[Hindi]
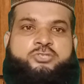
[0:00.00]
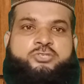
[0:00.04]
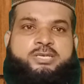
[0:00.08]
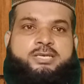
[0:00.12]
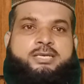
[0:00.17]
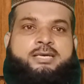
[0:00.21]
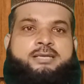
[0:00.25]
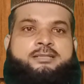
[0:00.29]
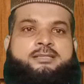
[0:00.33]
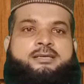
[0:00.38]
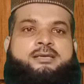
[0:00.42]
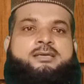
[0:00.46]
शेयर
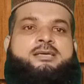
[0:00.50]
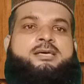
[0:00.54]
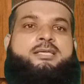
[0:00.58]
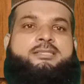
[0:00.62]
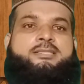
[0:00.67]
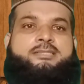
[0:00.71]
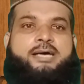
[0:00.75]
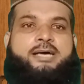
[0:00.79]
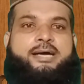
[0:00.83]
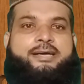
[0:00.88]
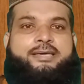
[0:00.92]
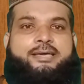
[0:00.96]
कर दें
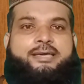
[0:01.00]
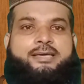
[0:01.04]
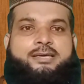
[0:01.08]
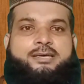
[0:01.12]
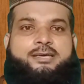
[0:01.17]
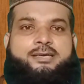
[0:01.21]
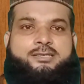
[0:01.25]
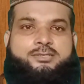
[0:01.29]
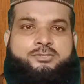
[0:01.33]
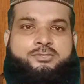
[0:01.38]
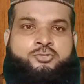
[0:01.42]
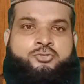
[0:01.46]
ताकि
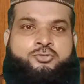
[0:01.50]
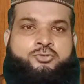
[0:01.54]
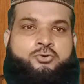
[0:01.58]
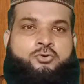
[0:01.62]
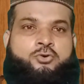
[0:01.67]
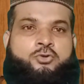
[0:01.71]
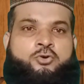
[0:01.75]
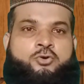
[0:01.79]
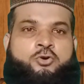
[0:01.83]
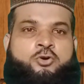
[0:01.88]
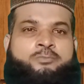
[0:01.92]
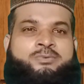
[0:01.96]
जो
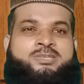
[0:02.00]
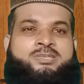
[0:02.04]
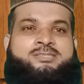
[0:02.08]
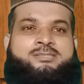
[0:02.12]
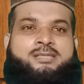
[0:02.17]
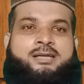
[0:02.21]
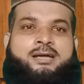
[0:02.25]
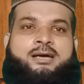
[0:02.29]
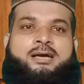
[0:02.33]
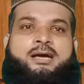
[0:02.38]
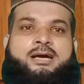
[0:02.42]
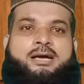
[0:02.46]
लोग भी इस
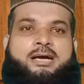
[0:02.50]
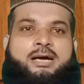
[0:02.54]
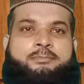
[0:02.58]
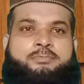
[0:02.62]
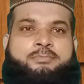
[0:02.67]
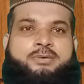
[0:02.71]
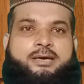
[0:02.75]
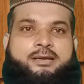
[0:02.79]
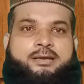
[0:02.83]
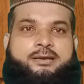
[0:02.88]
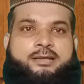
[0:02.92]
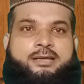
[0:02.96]
तरह का काम
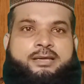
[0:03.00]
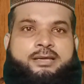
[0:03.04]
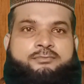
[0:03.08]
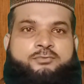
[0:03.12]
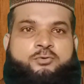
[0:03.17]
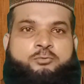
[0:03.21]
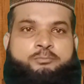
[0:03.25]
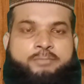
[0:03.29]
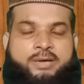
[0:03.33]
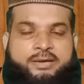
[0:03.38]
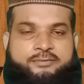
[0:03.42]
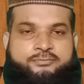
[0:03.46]
कर रहे हैं
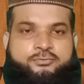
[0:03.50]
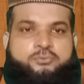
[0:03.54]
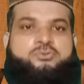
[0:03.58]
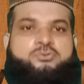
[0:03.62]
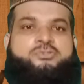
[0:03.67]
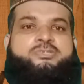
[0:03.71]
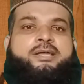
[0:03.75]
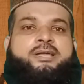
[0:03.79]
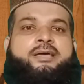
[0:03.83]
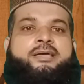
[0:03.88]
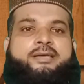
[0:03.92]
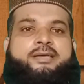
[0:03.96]
वो
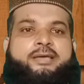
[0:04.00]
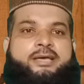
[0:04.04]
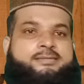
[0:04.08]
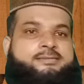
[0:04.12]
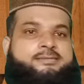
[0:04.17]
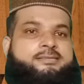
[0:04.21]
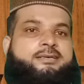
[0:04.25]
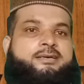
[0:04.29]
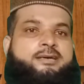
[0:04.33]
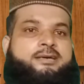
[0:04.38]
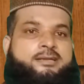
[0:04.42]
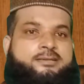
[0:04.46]
महफूज रहें
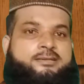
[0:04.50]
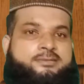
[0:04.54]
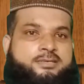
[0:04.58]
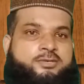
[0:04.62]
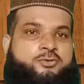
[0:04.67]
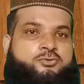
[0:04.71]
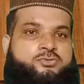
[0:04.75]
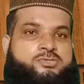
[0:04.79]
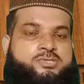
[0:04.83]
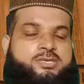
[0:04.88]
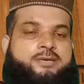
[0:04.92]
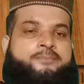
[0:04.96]
ऐसी
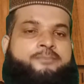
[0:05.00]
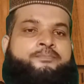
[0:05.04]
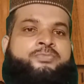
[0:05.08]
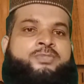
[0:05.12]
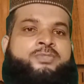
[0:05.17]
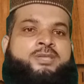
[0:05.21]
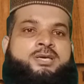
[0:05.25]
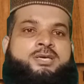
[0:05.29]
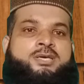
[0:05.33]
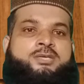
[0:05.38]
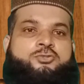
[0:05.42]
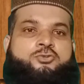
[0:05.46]
गलतियों से
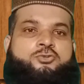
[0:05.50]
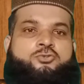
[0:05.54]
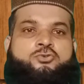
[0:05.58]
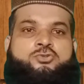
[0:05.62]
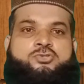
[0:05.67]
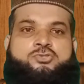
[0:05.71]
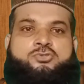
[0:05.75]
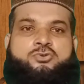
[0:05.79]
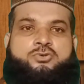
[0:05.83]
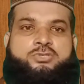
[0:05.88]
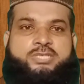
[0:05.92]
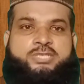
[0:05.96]
तो
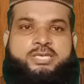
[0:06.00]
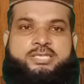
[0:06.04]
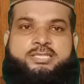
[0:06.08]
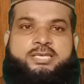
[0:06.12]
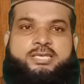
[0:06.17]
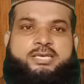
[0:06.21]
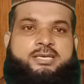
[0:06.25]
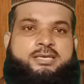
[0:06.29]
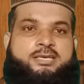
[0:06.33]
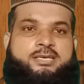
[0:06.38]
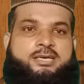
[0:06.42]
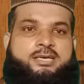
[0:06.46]
दोस्तों ये
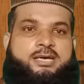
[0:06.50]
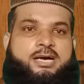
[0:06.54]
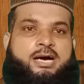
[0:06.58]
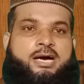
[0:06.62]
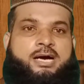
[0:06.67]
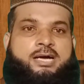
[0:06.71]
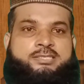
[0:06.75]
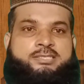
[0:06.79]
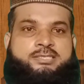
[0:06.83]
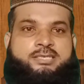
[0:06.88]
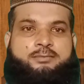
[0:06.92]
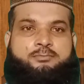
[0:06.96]
थी
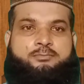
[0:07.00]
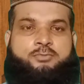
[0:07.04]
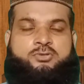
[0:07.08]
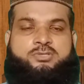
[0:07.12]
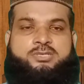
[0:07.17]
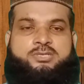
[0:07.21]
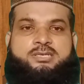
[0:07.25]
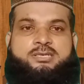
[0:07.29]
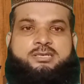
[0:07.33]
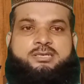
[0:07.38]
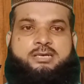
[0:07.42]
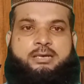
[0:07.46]
आज एक बहुत
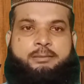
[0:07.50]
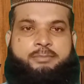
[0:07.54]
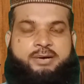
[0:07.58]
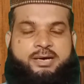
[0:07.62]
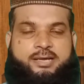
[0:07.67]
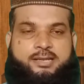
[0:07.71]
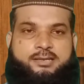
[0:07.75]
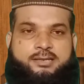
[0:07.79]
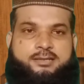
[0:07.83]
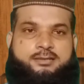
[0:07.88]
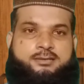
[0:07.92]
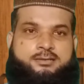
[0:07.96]
ही
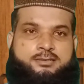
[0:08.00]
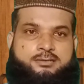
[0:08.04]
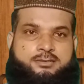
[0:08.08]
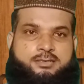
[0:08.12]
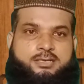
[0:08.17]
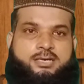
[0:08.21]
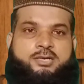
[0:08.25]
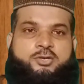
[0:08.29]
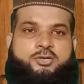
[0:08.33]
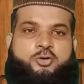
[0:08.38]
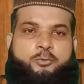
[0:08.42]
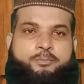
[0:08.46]
कमाल
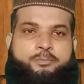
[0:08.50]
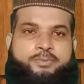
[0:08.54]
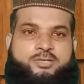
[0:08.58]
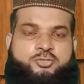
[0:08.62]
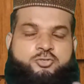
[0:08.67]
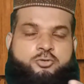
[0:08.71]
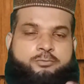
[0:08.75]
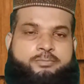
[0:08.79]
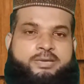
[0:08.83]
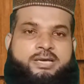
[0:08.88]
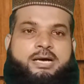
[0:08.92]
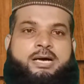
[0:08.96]
का टॉपिक
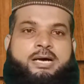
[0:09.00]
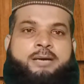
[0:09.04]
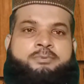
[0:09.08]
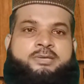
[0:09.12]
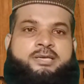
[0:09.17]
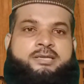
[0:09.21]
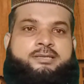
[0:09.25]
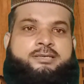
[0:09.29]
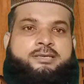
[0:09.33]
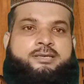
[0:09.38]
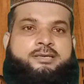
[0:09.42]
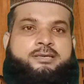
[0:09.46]
जो मैं
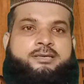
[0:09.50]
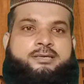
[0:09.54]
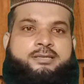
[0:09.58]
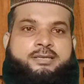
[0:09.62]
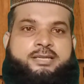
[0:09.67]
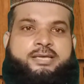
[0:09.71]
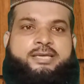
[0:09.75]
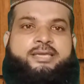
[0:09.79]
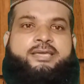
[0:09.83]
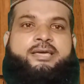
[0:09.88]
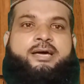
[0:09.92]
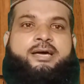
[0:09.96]
आपके लिए
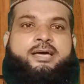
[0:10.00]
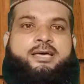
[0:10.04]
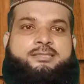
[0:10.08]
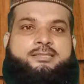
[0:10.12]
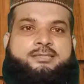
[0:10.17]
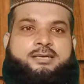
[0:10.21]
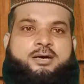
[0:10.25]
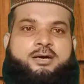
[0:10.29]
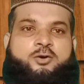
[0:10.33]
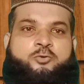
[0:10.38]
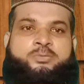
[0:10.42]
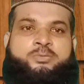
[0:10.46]
लेके आया
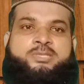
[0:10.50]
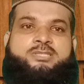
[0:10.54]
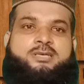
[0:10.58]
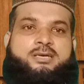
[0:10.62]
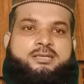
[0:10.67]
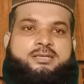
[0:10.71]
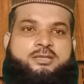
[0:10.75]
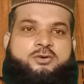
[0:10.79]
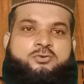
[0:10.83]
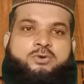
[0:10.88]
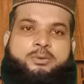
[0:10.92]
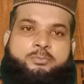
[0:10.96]
था उम्मीद
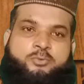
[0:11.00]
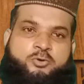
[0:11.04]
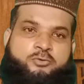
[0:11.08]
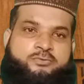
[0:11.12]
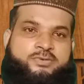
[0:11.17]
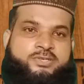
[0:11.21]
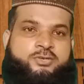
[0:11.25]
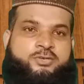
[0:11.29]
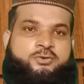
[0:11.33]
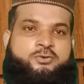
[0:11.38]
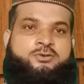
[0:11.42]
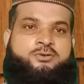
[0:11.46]
करता हूँ आपको
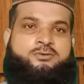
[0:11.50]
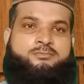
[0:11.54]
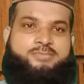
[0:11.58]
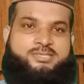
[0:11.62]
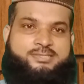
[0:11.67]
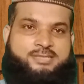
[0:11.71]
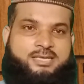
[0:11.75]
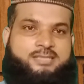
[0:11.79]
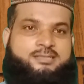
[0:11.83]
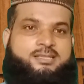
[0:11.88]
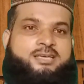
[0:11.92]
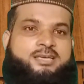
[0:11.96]
वीडियो
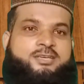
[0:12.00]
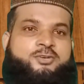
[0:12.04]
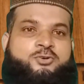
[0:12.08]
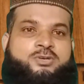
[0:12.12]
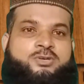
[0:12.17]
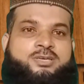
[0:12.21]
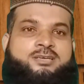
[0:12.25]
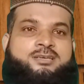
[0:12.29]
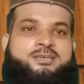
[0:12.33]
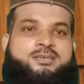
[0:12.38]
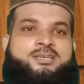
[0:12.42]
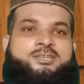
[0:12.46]
पसंद आई
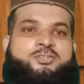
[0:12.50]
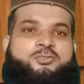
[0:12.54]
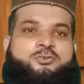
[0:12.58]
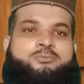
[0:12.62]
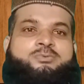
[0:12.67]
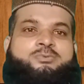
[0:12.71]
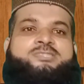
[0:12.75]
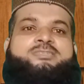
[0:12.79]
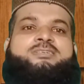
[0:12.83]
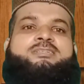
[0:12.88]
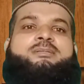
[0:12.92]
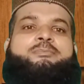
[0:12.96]
होगी तो
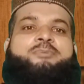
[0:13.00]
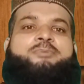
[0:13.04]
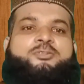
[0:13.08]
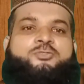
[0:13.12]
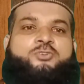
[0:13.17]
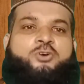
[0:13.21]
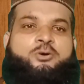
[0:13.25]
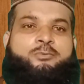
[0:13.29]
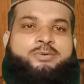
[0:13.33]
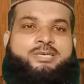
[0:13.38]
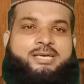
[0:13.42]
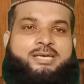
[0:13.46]
मज़ीद अपनी
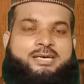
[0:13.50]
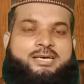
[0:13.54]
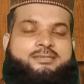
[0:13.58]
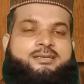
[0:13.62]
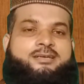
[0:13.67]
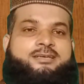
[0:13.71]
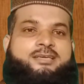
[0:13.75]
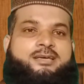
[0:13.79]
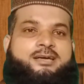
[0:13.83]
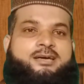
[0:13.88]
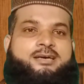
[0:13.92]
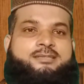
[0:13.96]
दुआ में याद
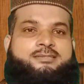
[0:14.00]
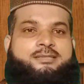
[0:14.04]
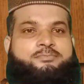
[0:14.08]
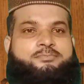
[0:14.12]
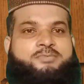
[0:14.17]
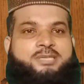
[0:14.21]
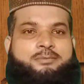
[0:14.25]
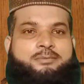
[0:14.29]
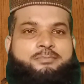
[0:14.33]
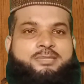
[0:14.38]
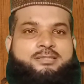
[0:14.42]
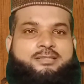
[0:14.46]
रखिएगा तब
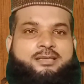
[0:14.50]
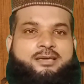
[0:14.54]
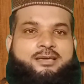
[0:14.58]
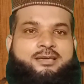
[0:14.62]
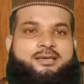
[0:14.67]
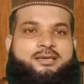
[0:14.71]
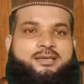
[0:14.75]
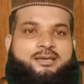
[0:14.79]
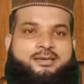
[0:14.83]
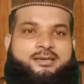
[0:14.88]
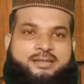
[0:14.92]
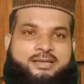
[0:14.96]
तक मिलते
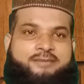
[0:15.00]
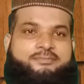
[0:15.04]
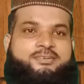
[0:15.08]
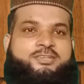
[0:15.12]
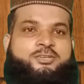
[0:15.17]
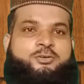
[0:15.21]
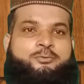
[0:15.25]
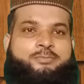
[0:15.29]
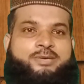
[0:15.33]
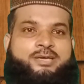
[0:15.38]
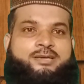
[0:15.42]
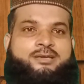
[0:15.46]
हैं एक नई
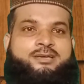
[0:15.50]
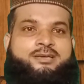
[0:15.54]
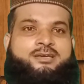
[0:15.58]
वीडियो में